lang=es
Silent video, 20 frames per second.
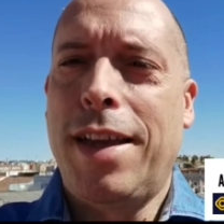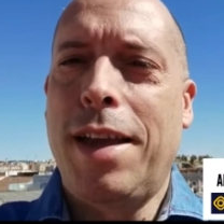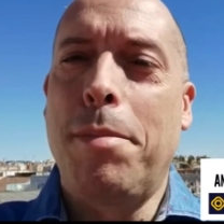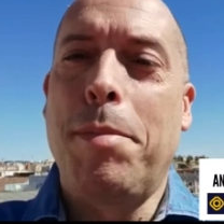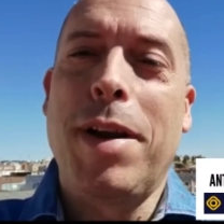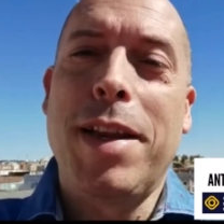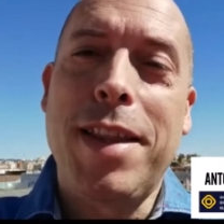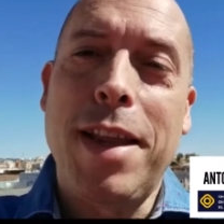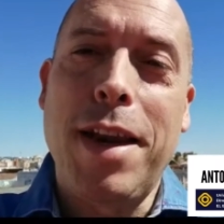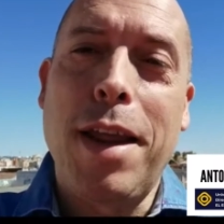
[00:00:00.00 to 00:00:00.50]
que
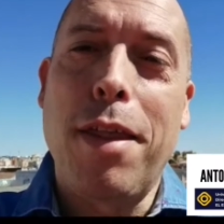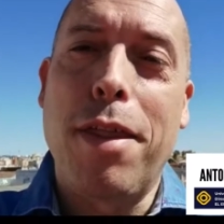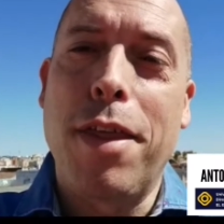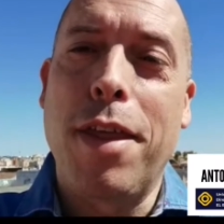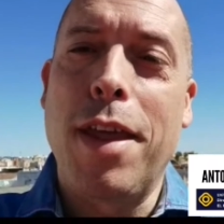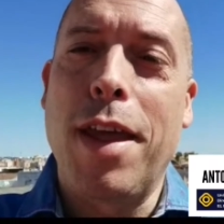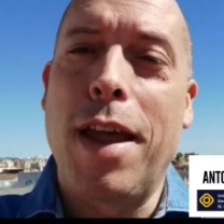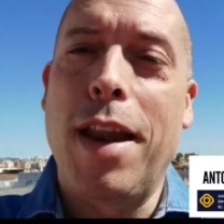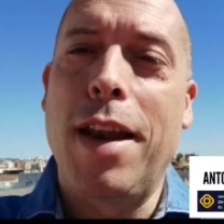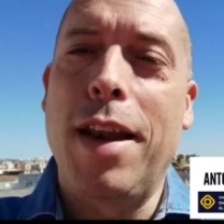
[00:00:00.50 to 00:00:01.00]

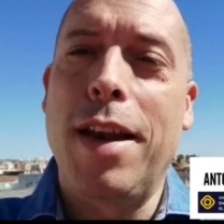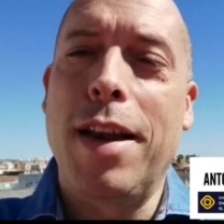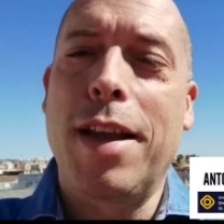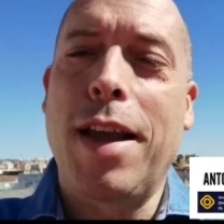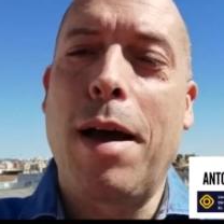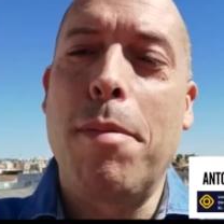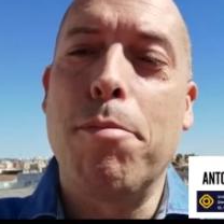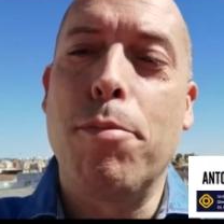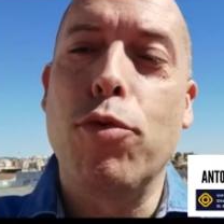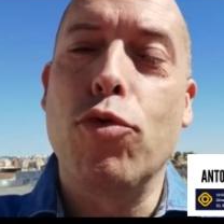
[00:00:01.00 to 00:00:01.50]
pertenece al
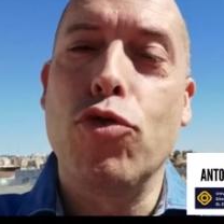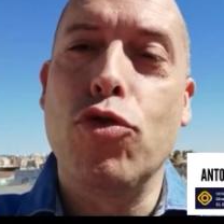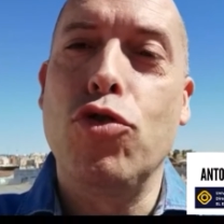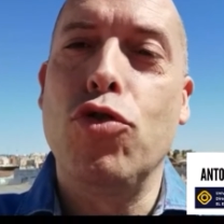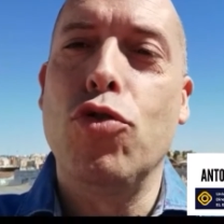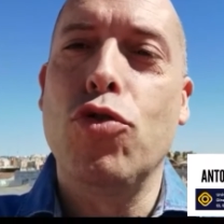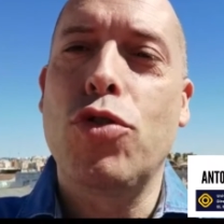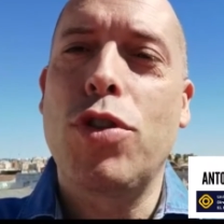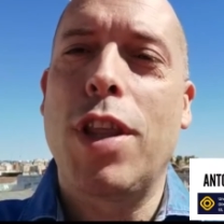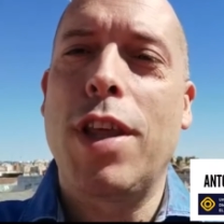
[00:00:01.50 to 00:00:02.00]
Campus
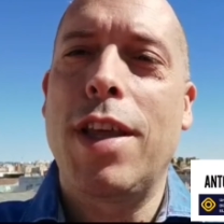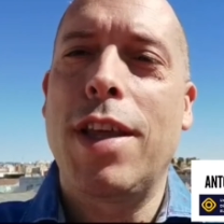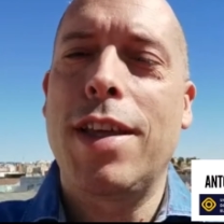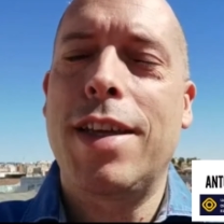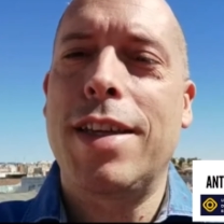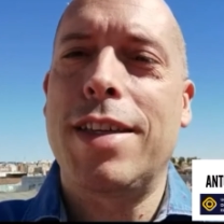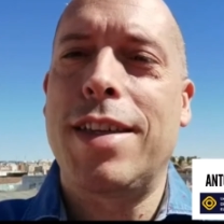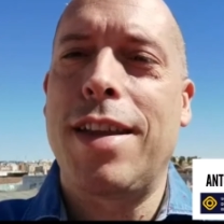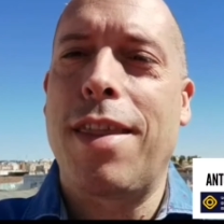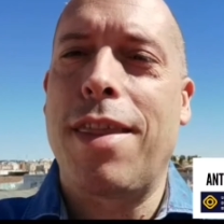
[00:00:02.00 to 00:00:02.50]
Juste y
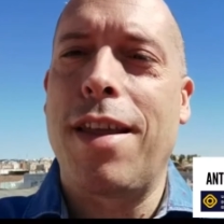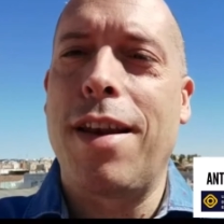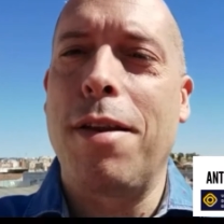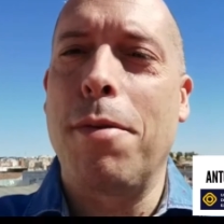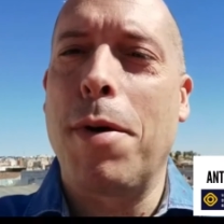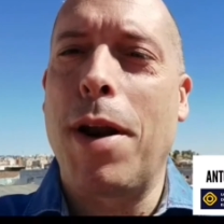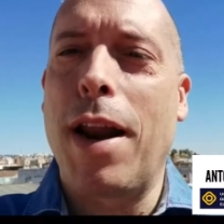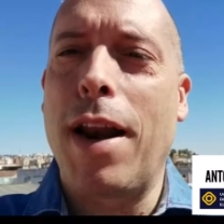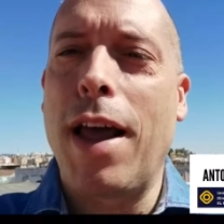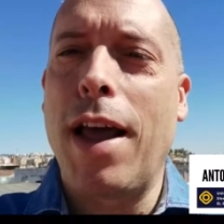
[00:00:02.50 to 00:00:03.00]
que se
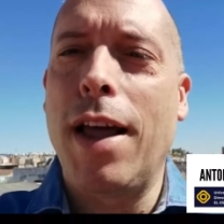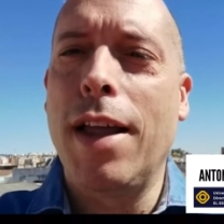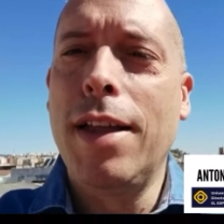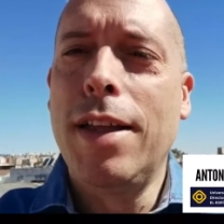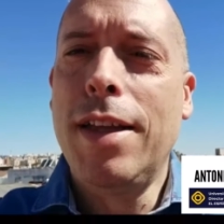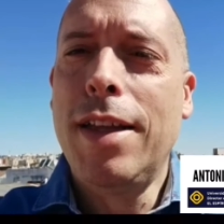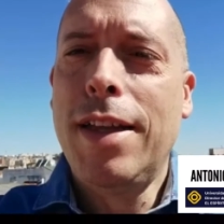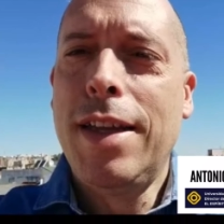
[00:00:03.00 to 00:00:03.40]
celebrará